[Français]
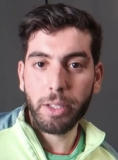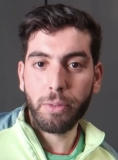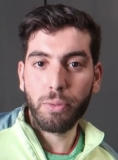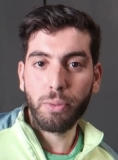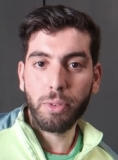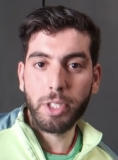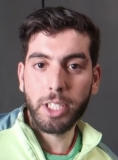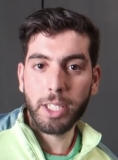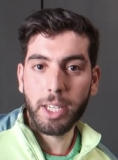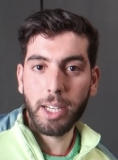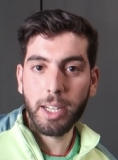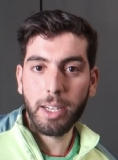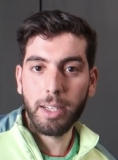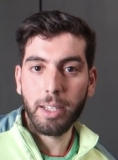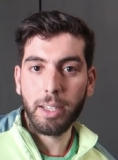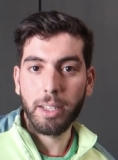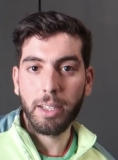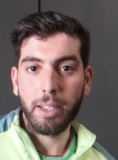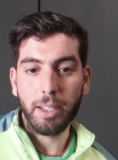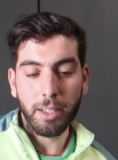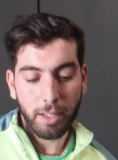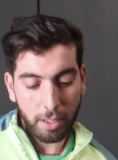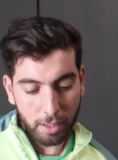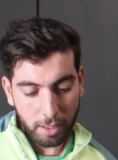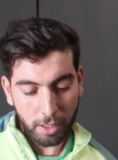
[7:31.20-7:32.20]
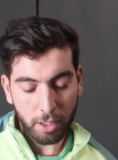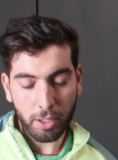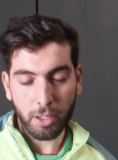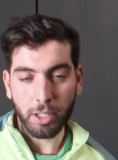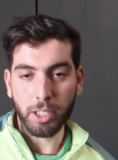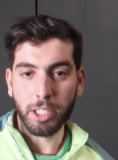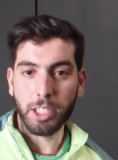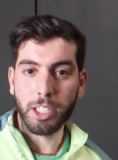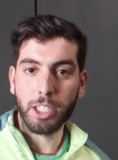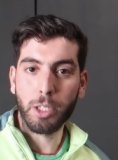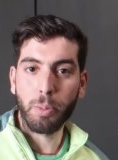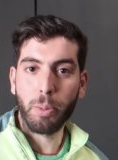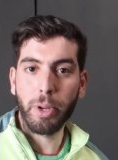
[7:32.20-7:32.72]
1 de Futsal.
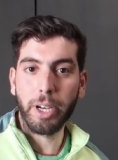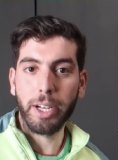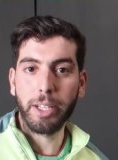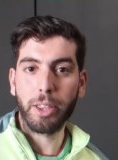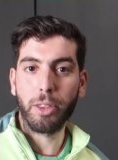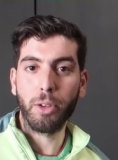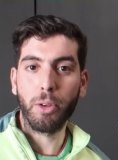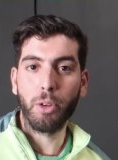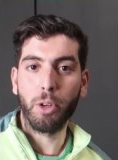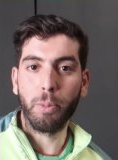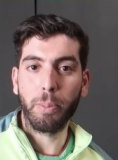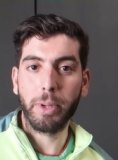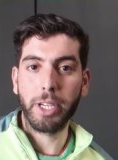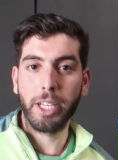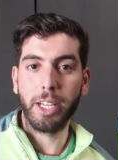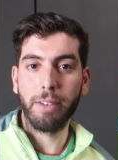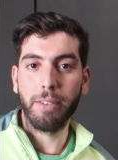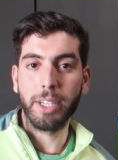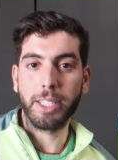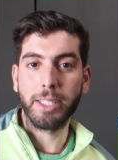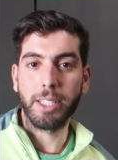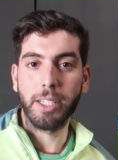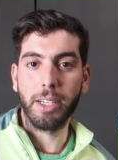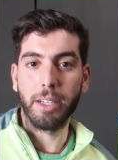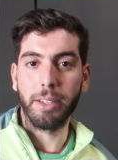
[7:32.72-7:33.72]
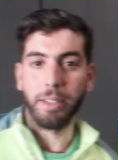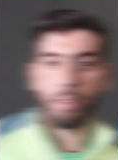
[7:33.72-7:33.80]
J'espère être euh, pris avec ça.